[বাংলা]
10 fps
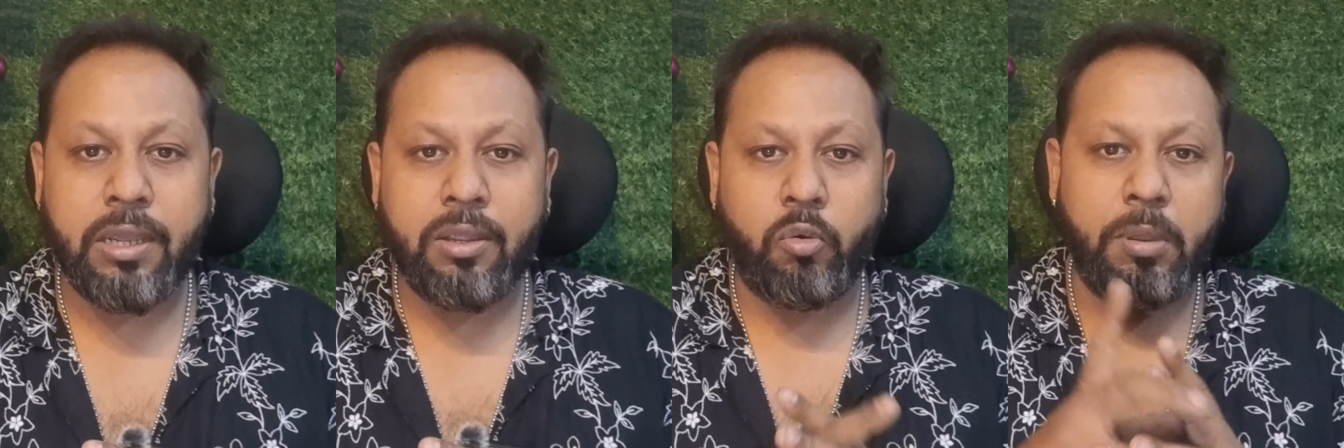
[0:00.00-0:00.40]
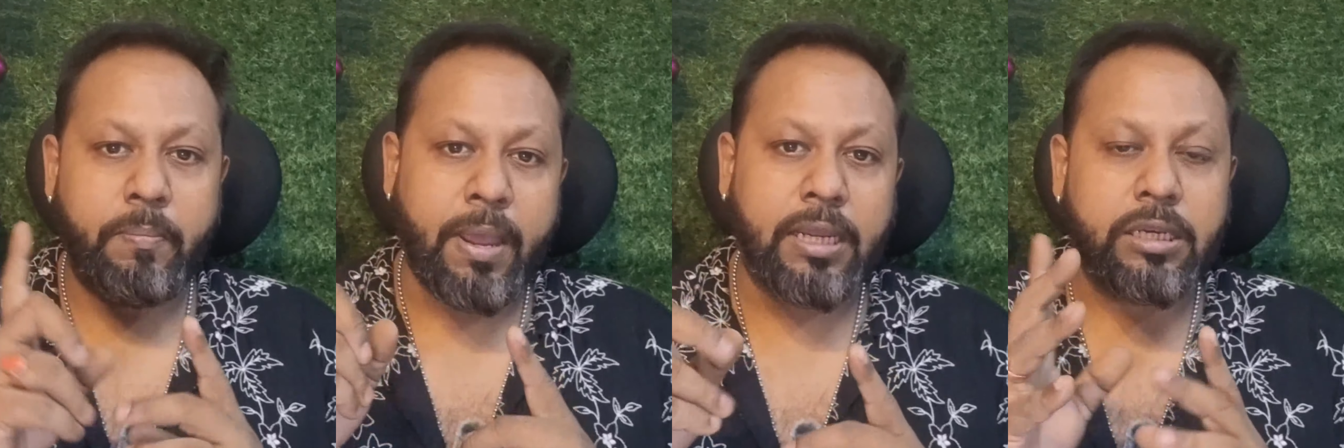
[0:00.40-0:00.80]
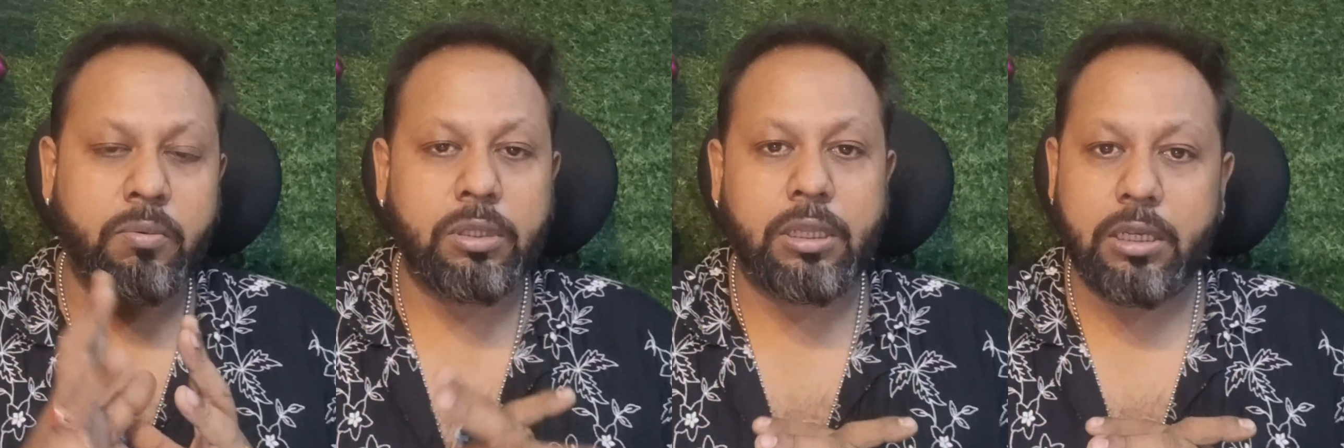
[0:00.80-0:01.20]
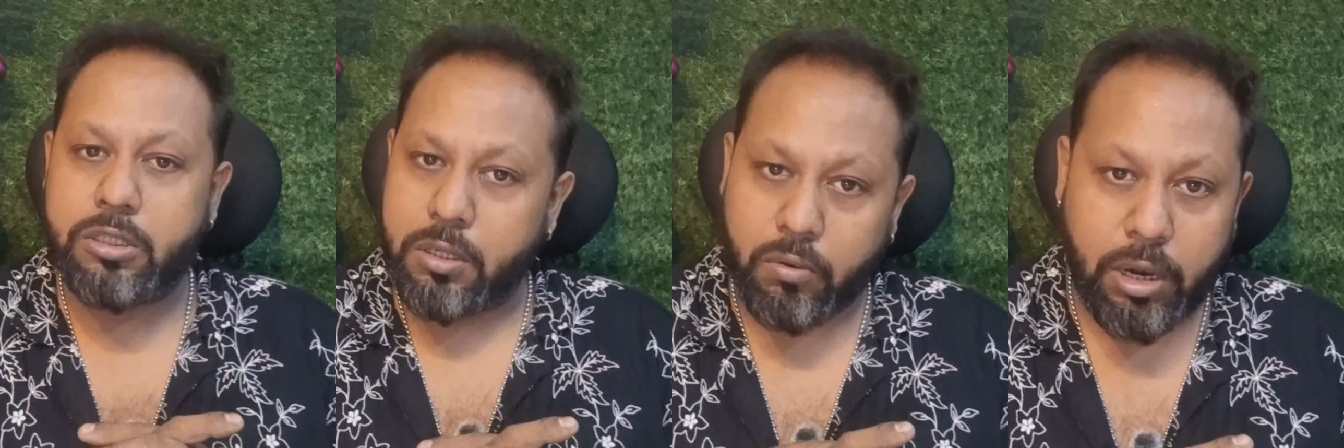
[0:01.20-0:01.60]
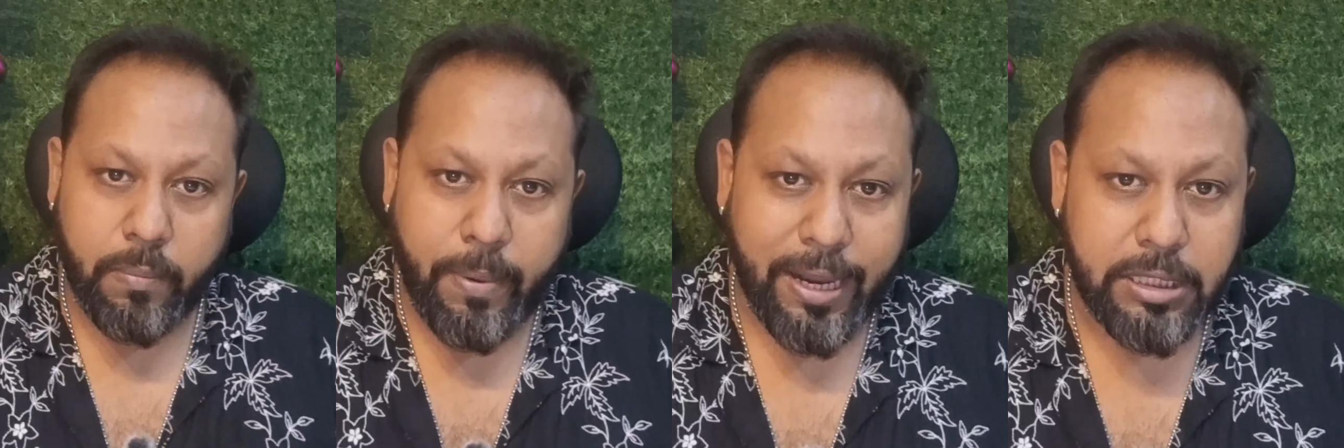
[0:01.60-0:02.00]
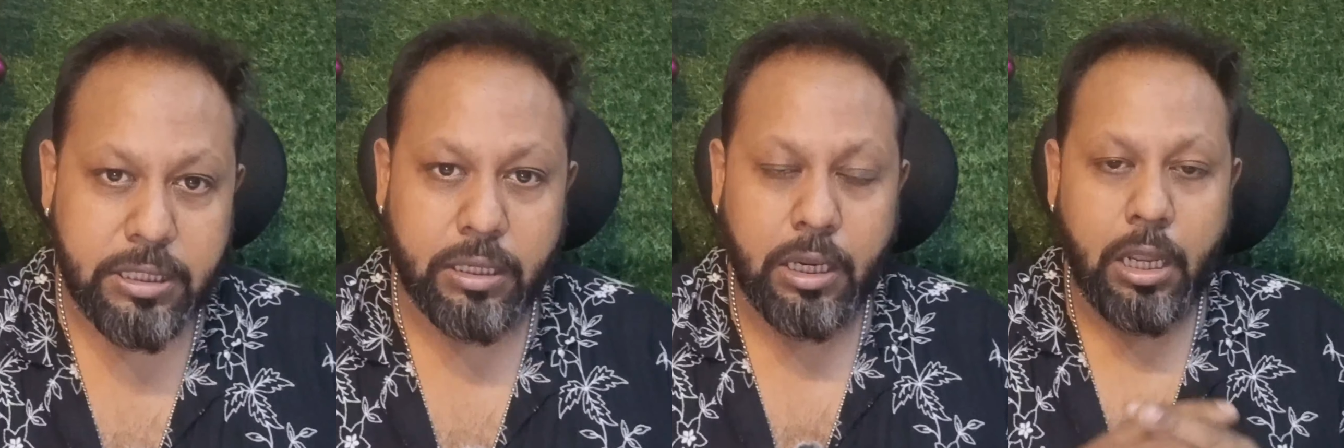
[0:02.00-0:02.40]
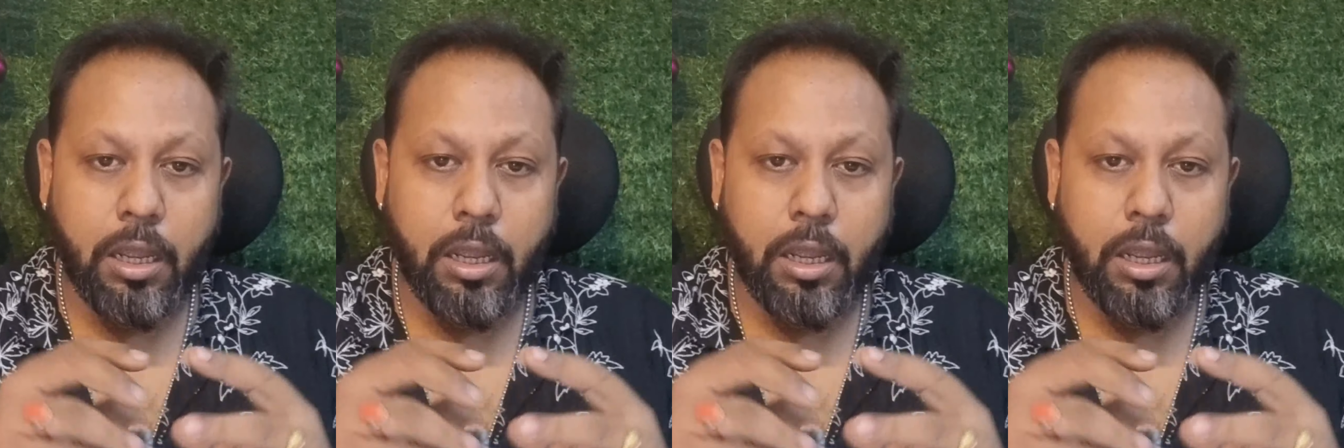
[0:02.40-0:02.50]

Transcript: এসে এই গ্রুমিং প্যাকেজের মধ্যে থেকে যে কোনো একটা প্যাকেজের